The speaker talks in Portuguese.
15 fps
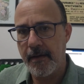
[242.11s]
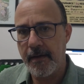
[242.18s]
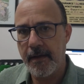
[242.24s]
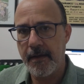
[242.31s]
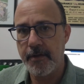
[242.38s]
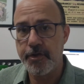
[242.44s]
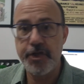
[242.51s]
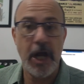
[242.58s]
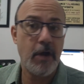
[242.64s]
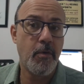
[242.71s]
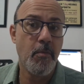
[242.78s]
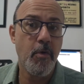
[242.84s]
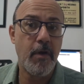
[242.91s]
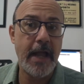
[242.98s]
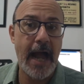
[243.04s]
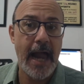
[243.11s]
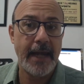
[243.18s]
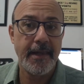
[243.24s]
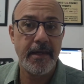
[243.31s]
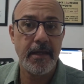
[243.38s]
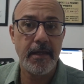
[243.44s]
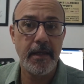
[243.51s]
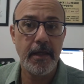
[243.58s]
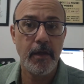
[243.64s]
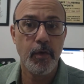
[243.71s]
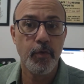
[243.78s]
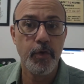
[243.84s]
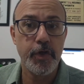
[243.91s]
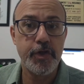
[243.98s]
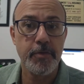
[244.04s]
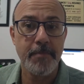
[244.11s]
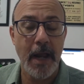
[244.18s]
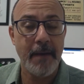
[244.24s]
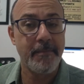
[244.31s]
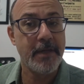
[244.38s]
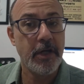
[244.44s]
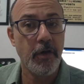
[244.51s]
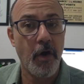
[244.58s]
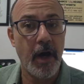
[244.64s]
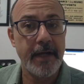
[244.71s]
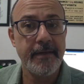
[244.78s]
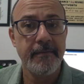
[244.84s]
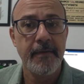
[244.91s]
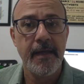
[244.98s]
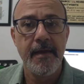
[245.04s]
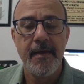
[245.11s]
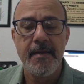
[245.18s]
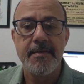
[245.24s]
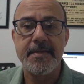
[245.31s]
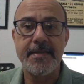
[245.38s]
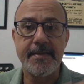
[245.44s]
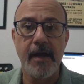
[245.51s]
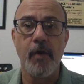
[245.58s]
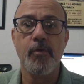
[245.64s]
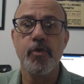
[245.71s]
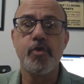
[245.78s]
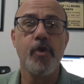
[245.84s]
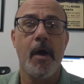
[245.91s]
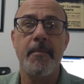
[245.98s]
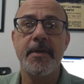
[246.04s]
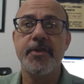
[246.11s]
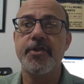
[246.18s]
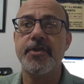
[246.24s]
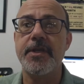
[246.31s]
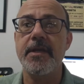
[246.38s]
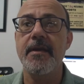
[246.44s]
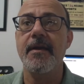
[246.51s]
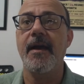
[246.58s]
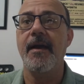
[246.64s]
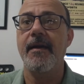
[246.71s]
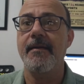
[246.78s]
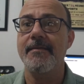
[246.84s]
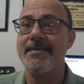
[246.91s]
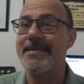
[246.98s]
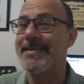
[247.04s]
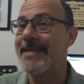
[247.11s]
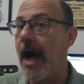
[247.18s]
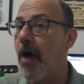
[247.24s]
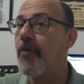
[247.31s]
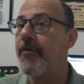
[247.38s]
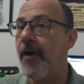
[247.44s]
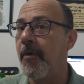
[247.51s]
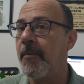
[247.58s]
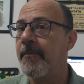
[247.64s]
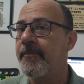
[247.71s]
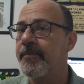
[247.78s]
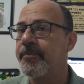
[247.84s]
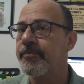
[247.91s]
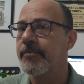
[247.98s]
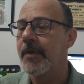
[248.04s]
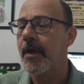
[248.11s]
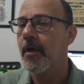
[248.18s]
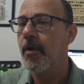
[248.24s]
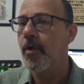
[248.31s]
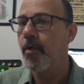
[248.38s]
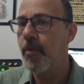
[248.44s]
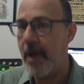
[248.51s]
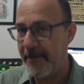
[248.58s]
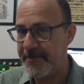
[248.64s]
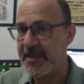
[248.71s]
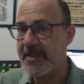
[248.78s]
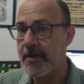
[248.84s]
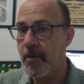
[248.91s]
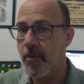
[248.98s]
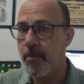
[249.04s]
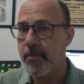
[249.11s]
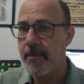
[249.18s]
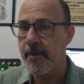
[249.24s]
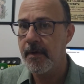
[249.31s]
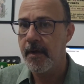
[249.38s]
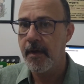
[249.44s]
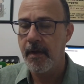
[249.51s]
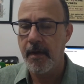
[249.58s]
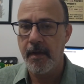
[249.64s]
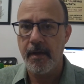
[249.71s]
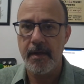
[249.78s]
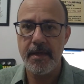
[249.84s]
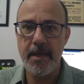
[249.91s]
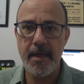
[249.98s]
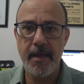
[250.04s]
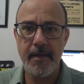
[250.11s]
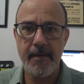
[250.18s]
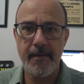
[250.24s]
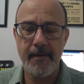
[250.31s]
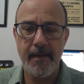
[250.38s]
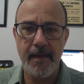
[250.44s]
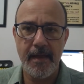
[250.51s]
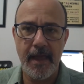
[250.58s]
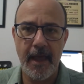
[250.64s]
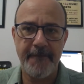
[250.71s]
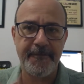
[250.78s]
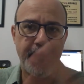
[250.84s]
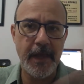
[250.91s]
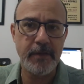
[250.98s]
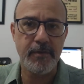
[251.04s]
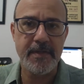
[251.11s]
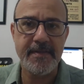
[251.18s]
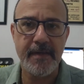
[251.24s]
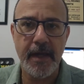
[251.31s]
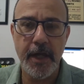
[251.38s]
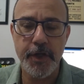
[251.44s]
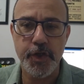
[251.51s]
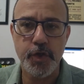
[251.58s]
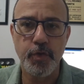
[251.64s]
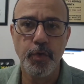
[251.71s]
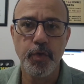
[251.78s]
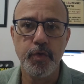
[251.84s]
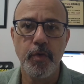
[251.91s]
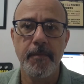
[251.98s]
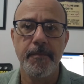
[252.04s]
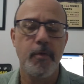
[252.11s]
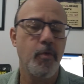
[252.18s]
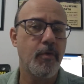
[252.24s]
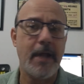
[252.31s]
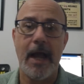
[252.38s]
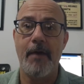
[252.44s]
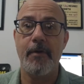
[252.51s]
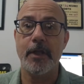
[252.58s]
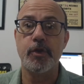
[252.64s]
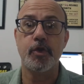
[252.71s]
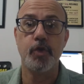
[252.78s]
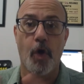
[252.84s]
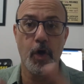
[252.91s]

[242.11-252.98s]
é, Giacomo Cagliari e Luigi Barbigliori são os homens que salvam o F5. E é feito esse reestudo, o carro é